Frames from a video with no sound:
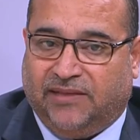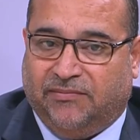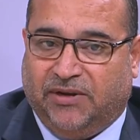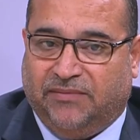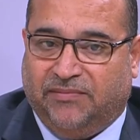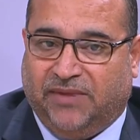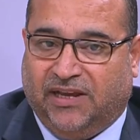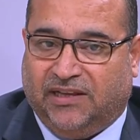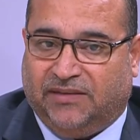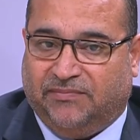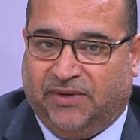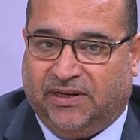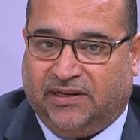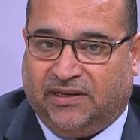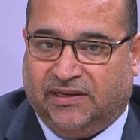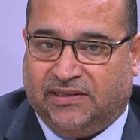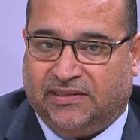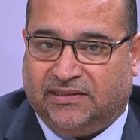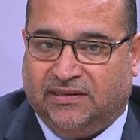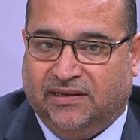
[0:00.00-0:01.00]
800
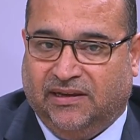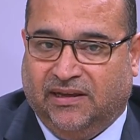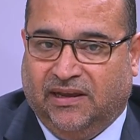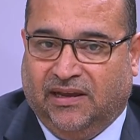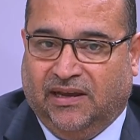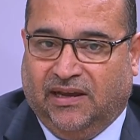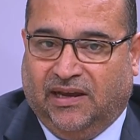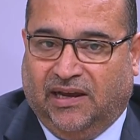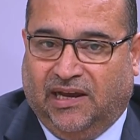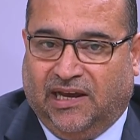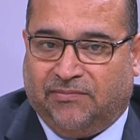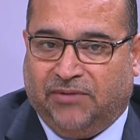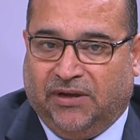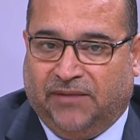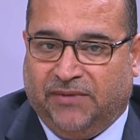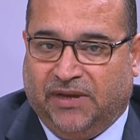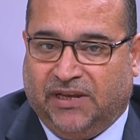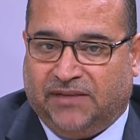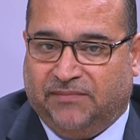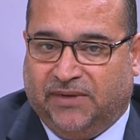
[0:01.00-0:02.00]
مركز
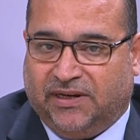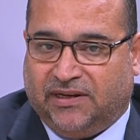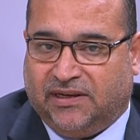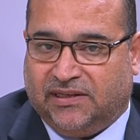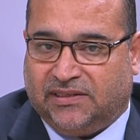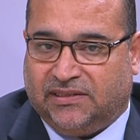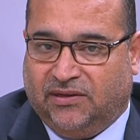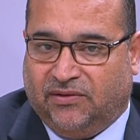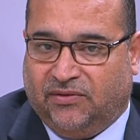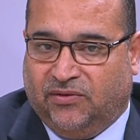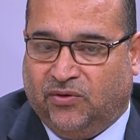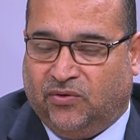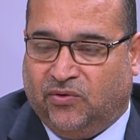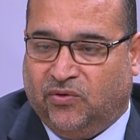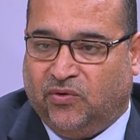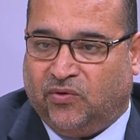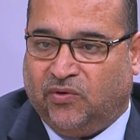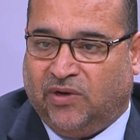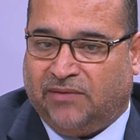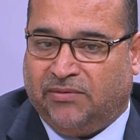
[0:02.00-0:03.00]
400 مركز
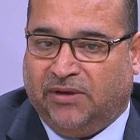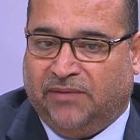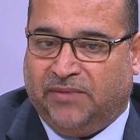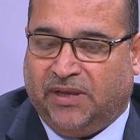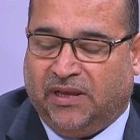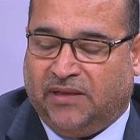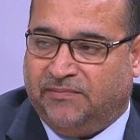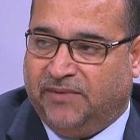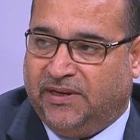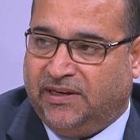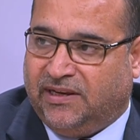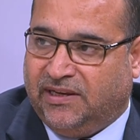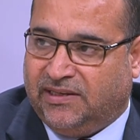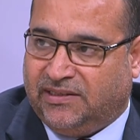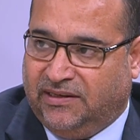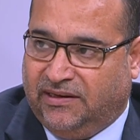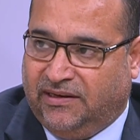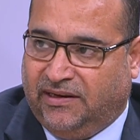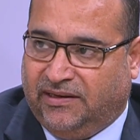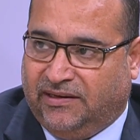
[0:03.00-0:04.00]
للذكور و400
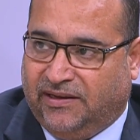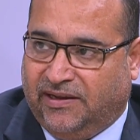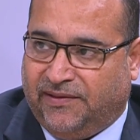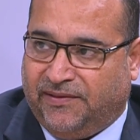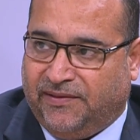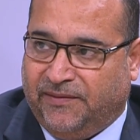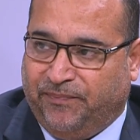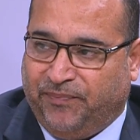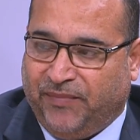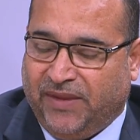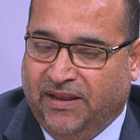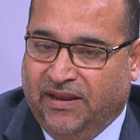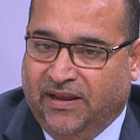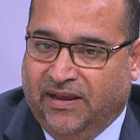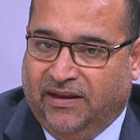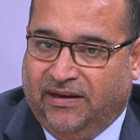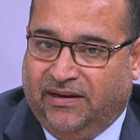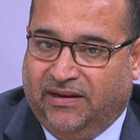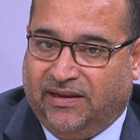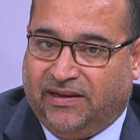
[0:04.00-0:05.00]
مركز للإناث
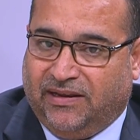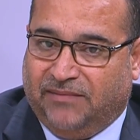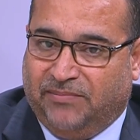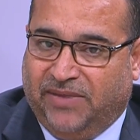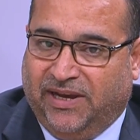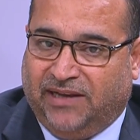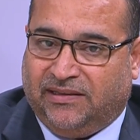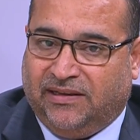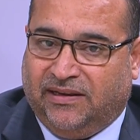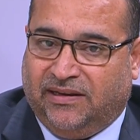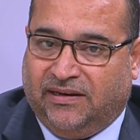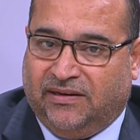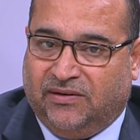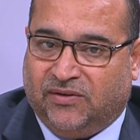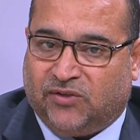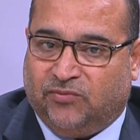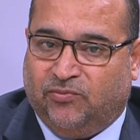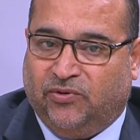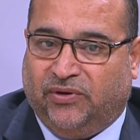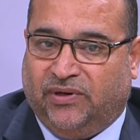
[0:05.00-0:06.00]
لكن بعد
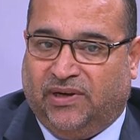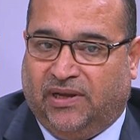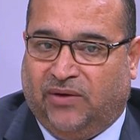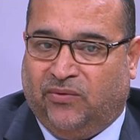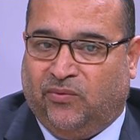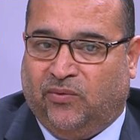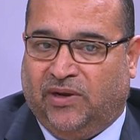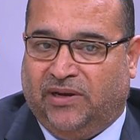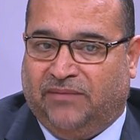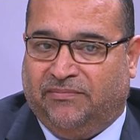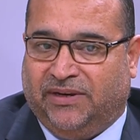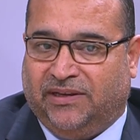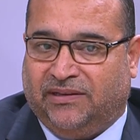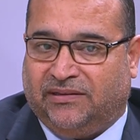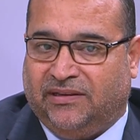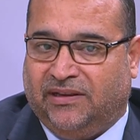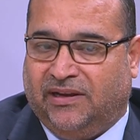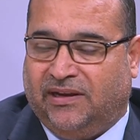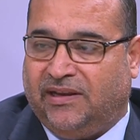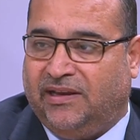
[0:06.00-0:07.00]
الأسبوع الأول من
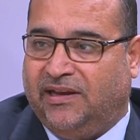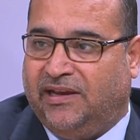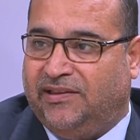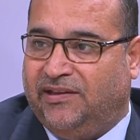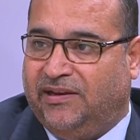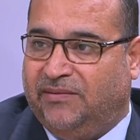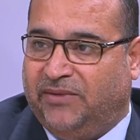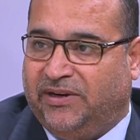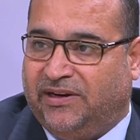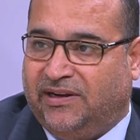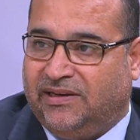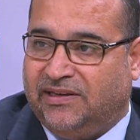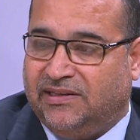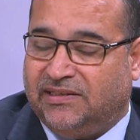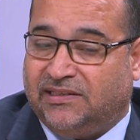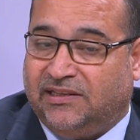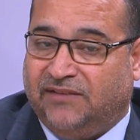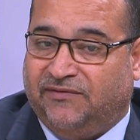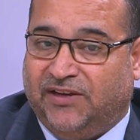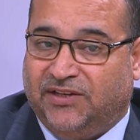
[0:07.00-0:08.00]
إطلاق هذه
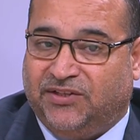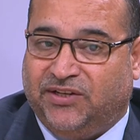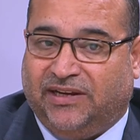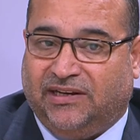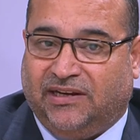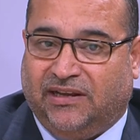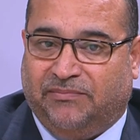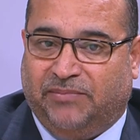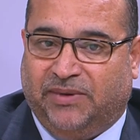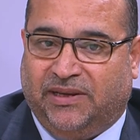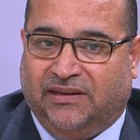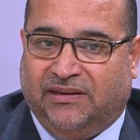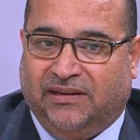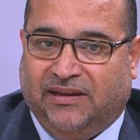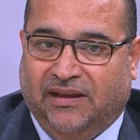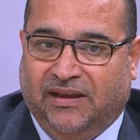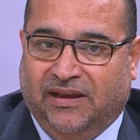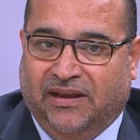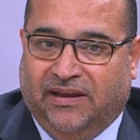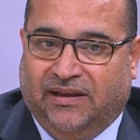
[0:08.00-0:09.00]
المراكز تفاجأنا
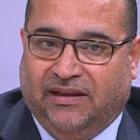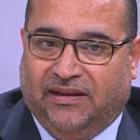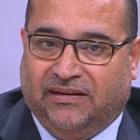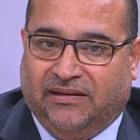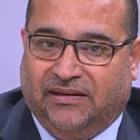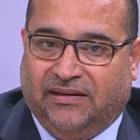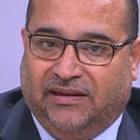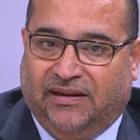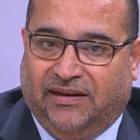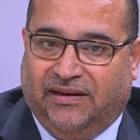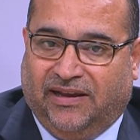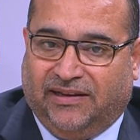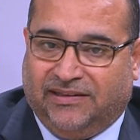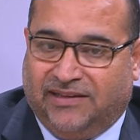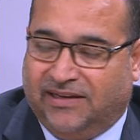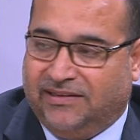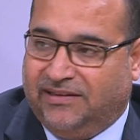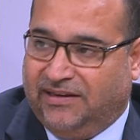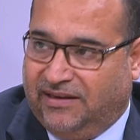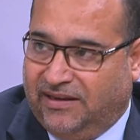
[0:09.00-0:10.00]

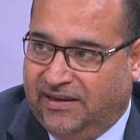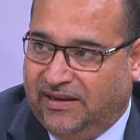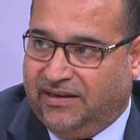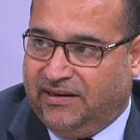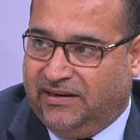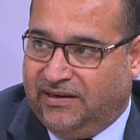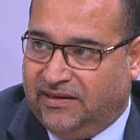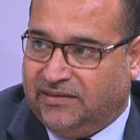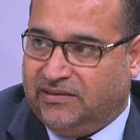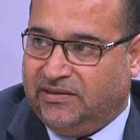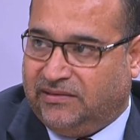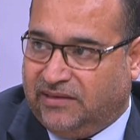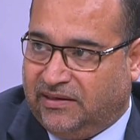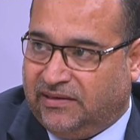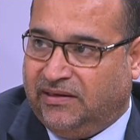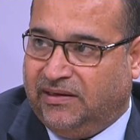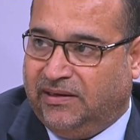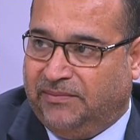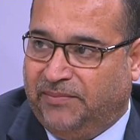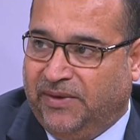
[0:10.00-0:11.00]
بالأعداد آه، الهائلة التي
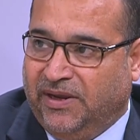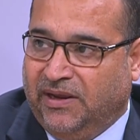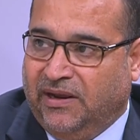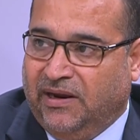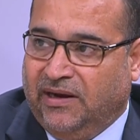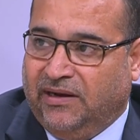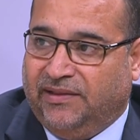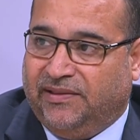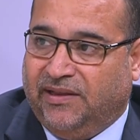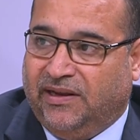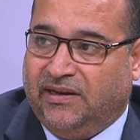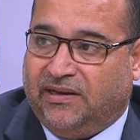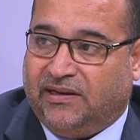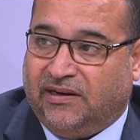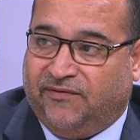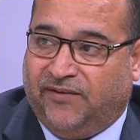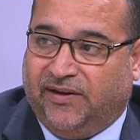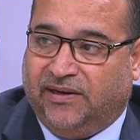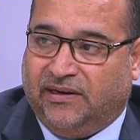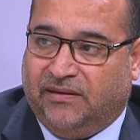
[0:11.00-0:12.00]
ترغب لذلك
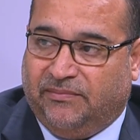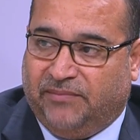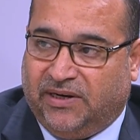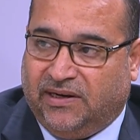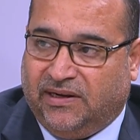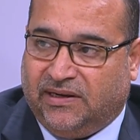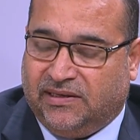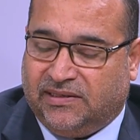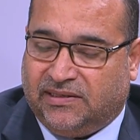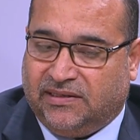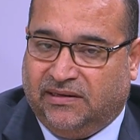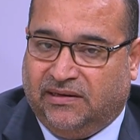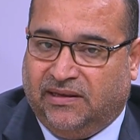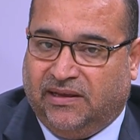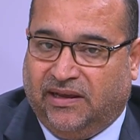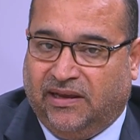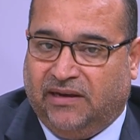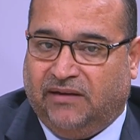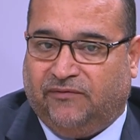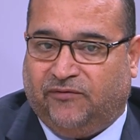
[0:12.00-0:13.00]
رفعنا المراكز
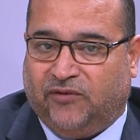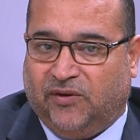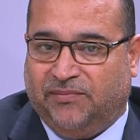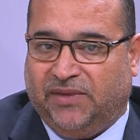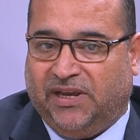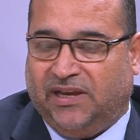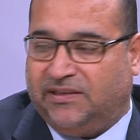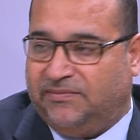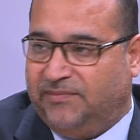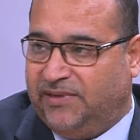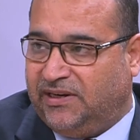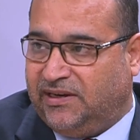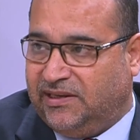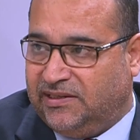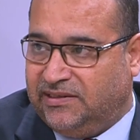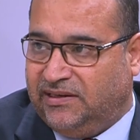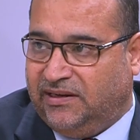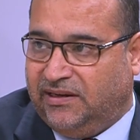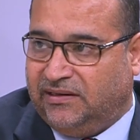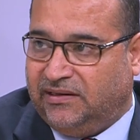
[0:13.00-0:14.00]
إلى 1100
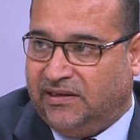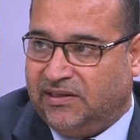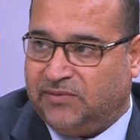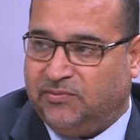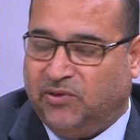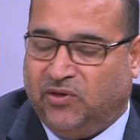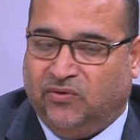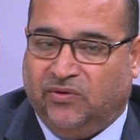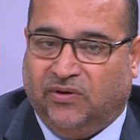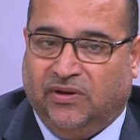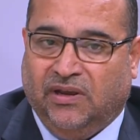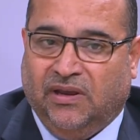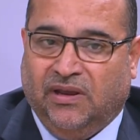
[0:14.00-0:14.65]
مركز الآن أصبحوا